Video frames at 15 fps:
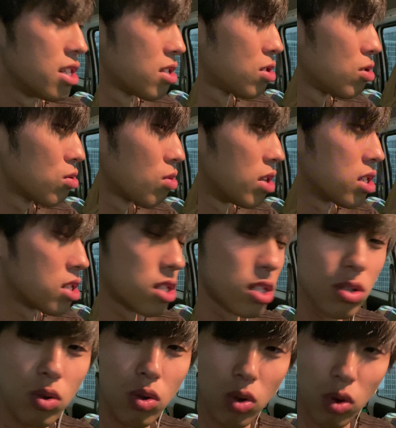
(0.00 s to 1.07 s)
ちょっとね、すっ
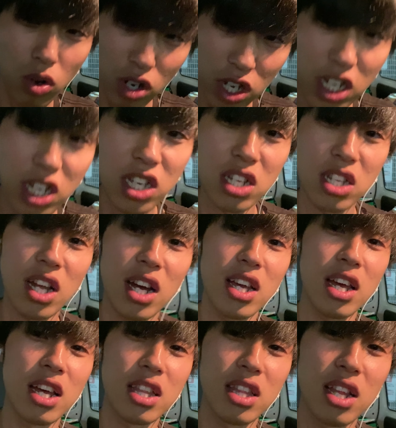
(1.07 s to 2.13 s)
ごい大
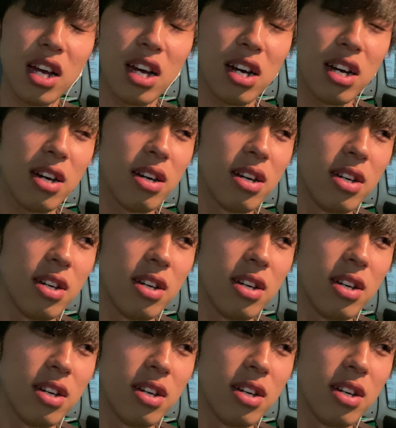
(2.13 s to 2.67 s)
変な、